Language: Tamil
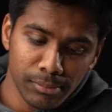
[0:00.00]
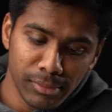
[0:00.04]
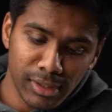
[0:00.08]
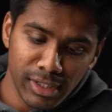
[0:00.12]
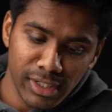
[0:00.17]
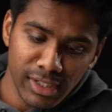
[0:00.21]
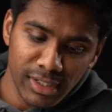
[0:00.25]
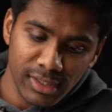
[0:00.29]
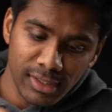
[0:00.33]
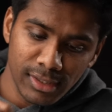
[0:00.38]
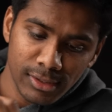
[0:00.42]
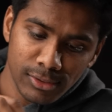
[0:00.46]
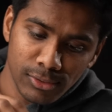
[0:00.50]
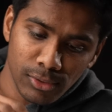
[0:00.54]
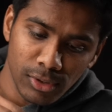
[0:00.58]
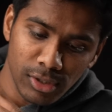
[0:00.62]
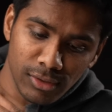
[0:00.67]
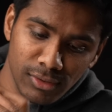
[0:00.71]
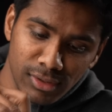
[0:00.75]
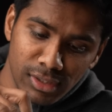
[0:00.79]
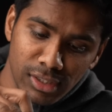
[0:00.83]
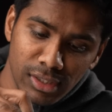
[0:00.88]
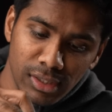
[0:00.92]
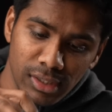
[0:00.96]
மாட்டிக்குது ஸோ இது
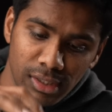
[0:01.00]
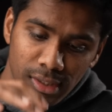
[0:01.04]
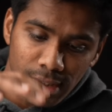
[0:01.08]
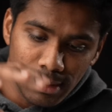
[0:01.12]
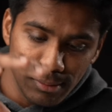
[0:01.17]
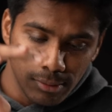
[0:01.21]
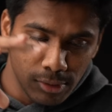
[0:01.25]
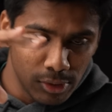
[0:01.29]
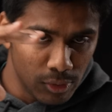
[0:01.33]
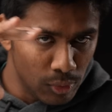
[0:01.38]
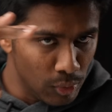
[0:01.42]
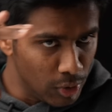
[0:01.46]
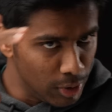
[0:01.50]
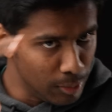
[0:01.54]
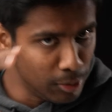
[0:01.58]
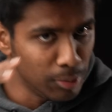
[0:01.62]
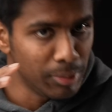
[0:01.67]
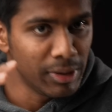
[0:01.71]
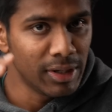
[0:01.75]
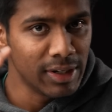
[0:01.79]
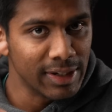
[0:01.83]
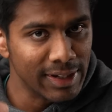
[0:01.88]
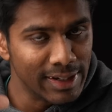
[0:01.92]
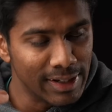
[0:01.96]
வந்து உங்கள்
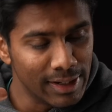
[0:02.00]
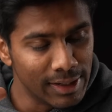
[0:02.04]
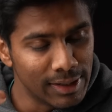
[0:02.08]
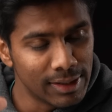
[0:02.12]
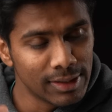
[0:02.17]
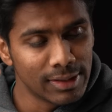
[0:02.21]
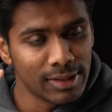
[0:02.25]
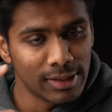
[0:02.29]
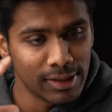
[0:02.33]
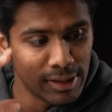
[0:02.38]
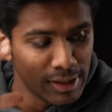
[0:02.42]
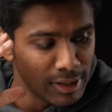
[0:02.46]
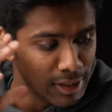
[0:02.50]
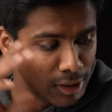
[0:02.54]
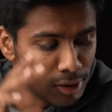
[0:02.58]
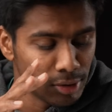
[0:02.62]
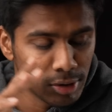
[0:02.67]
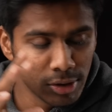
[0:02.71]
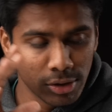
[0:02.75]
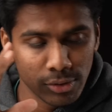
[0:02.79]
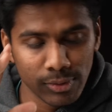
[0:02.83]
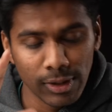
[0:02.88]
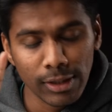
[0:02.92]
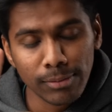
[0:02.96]
மொபைல் கிட்டத்தட்ட
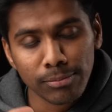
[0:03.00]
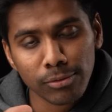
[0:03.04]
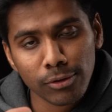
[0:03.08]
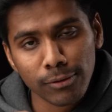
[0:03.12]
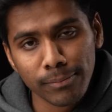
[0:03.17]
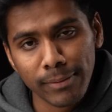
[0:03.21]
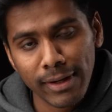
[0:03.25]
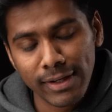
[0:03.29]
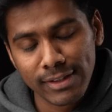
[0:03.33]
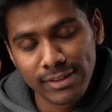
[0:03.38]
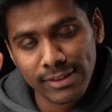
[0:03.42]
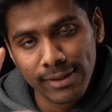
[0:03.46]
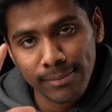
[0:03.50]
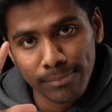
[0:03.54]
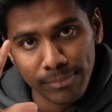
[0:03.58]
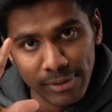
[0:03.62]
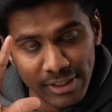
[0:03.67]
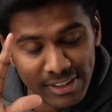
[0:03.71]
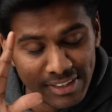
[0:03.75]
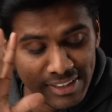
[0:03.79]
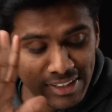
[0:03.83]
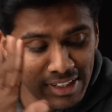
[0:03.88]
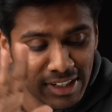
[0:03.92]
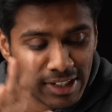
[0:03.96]
என்னோடய டுவெல் ப்ரோ மேக்ஸே
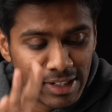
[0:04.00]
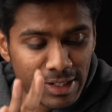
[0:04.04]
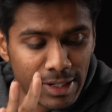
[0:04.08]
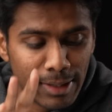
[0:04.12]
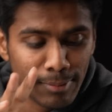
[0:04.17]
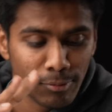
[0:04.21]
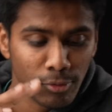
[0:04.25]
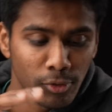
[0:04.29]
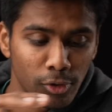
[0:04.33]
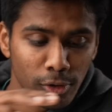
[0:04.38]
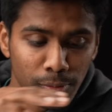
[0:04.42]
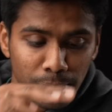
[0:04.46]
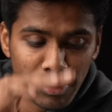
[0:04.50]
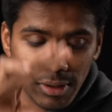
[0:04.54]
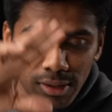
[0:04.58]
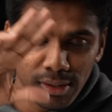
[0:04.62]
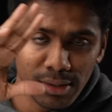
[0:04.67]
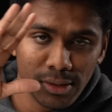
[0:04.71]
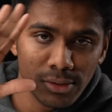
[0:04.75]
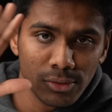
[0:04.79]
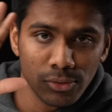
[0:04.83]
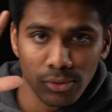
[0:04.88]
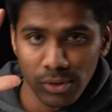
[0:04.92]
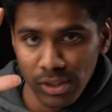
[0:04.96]
பிரச்சனையும் இல்லாமல் ஹோல்ட் பண்ணுது
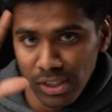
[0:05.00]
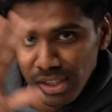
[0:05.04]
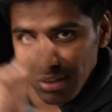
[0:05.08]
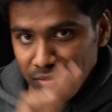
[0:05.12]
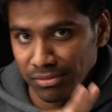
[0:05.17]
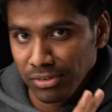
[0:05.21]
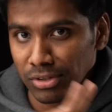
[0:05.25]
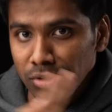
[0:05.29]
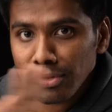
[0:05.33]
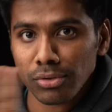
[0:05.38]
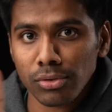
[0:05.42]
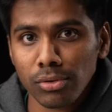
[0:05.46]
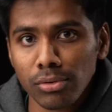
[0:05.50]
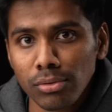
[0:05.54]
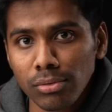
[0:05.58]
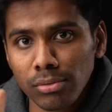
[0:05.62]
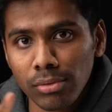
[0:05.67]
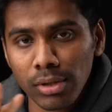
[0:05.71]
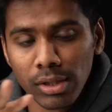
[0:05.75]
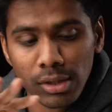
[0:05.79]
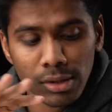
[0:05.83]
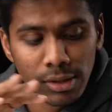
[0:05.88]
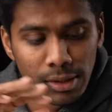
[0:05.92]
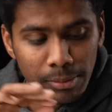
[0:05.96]
ஸோ நீங்கள் விழுந்துடும்
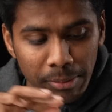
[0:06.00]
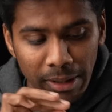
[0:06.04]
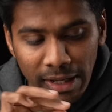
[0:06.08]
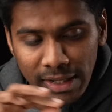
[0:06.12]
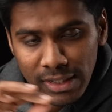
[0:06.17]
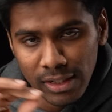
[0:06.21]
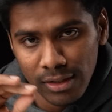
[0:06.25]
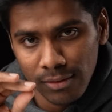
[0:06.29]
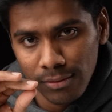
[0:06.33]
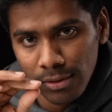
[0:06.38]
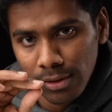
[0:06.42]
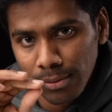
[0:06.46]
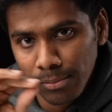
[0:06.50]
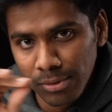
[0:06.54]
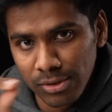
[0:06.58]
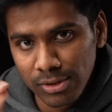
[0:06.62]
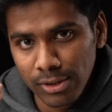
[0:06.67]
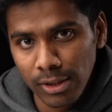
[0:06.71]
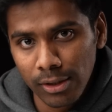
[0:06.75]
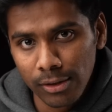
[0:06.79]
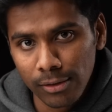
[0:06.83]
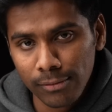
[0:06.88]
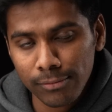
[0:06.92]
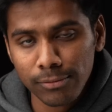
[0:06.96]
அதாவது இந்த மேக்னெட் வந்து மிஸ்
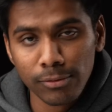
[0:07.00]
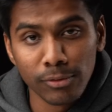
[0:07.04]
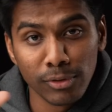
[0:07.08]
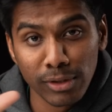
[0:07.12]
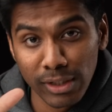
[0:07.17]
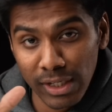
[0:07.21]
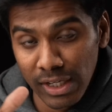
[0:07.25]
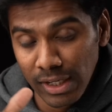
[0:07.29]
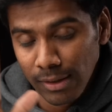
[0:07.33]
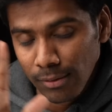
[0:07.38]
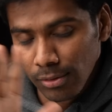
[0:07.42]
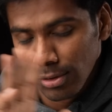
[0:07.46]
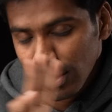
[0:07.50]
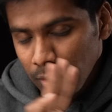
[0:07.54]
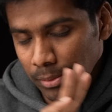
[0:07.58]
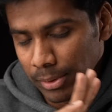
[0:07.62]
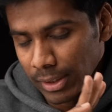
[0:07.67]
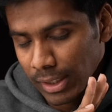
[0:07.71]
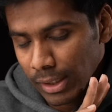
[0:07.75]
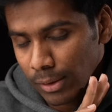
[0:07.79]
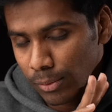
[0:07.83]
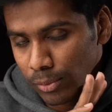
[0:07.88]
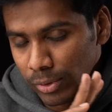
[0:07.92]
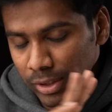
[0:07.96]
ஆகிடும் ஃபோன் கீழே விழுந்துடும்
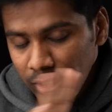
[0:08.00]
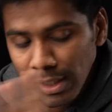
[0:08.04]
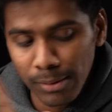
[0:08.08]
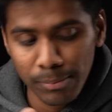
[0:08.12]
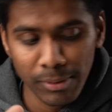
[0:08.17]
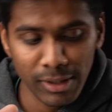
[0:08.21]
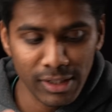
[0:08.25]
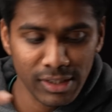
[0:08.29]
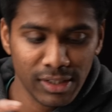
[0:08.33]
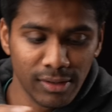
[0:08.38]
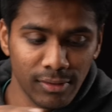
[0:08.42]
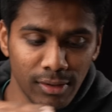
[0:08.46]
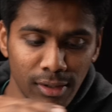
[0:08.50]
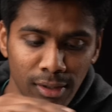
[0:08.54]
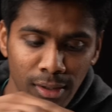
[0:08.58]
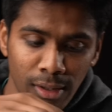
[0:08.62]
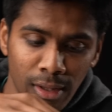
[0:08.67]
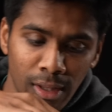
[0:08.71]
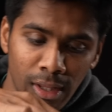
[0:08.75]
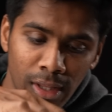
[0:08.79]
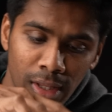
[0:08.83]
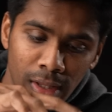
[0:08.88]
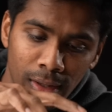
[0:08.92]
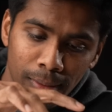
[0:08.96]
அப்படின்லாம் ஒரே பண்ண தேவை
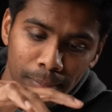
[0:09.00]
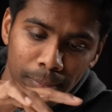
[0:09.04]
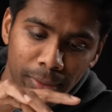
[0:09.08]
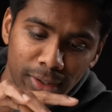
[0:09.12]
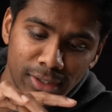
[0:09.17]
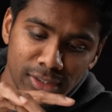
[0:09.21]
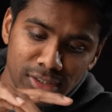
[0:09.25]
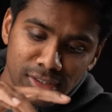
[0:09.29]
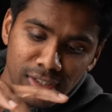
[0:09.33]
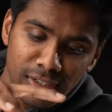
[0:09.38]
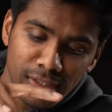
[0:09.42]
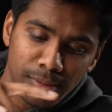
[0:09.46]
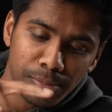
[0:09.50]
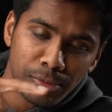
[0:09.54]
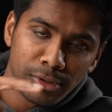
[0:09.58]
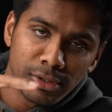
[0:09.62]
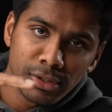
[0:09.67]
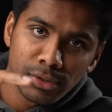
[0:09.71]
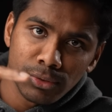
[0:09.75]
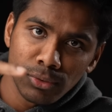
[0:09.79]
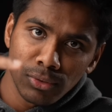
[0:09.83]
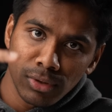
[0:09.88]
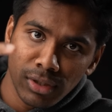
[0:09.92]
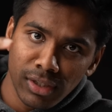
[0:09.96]
பிகாஸ் நான் இதை
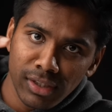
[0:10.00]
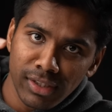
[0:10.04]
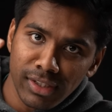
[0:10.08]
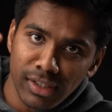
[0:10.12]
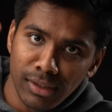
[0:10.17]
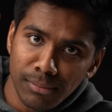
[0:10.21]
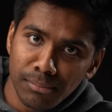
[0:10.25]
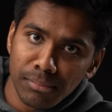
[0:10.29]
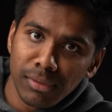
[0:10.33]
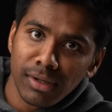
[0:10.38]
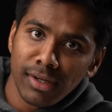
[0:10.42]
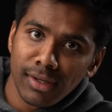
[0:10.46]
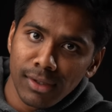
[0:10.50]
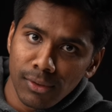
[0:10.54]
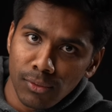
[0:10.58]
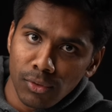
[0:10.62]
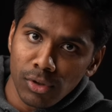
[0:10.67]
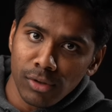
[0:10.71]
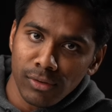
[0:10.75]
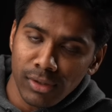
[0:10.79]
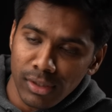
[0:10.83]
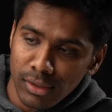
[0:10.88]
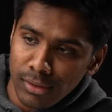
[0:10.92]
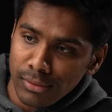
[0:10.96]
பிடிச்சி தூக்குறேன்னா இந்த கிம்பிளே
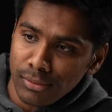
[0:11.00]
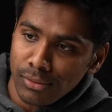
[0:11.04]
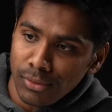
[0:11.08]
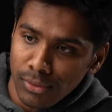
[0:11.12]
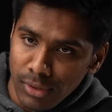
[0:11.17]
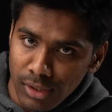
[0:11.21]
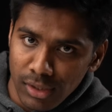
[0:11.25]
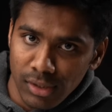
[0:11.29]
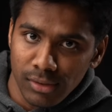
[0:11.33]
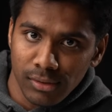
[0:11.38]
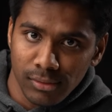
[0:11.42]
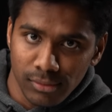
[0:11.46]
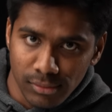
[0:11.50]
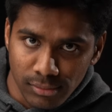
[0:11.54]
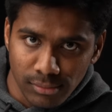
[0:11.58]
கூட வருது ஸோ இது